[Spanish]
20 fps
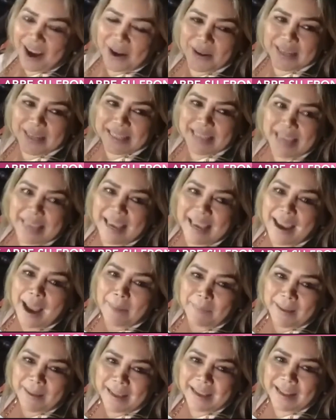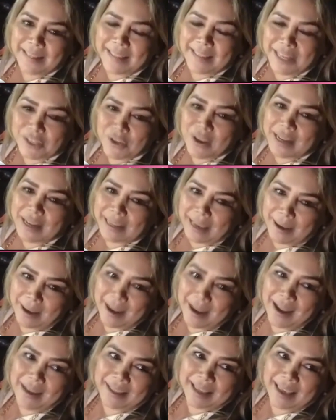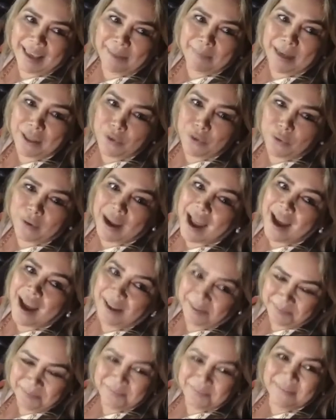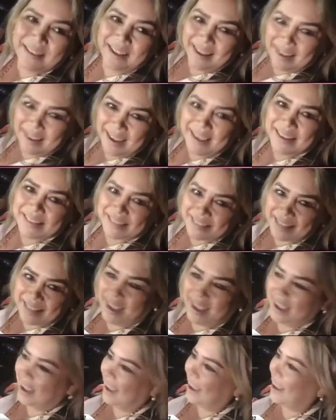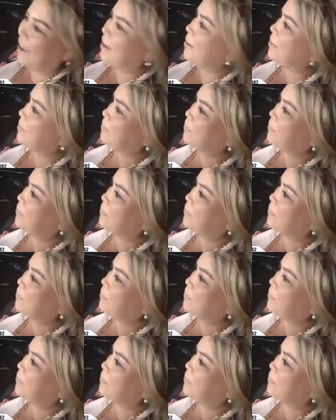Ahora sí que aplique el dicho del que el que madruga. Este,